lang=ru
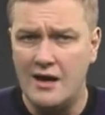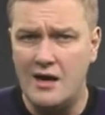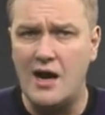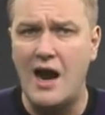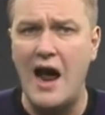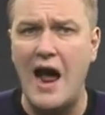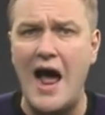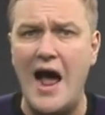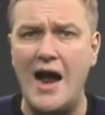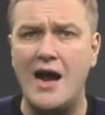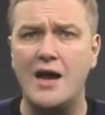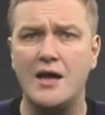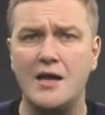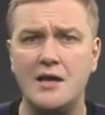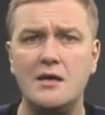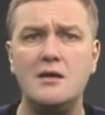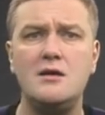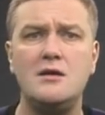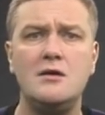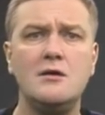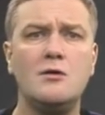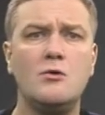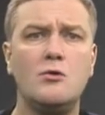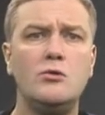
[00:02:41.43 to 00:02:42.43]
как
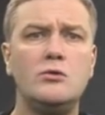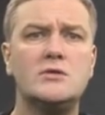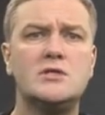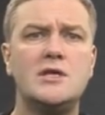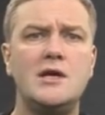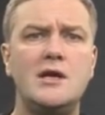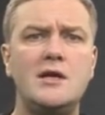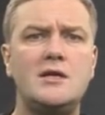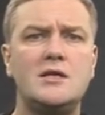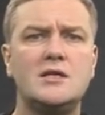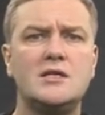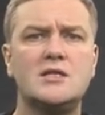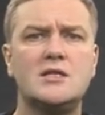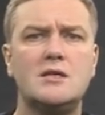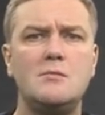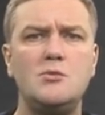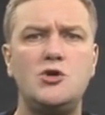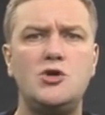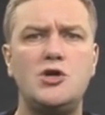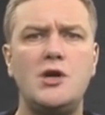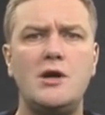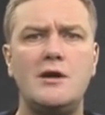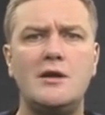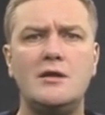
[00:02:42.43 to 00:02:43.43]
агитируют за этих
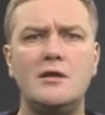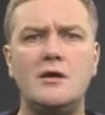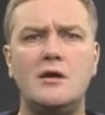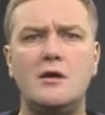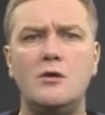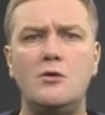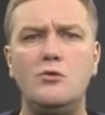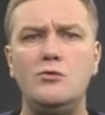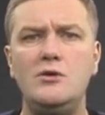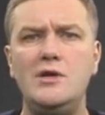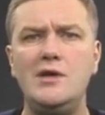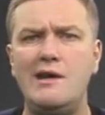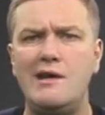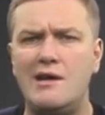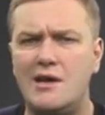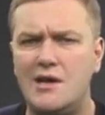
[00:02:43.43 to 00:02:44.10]
замечательных людей?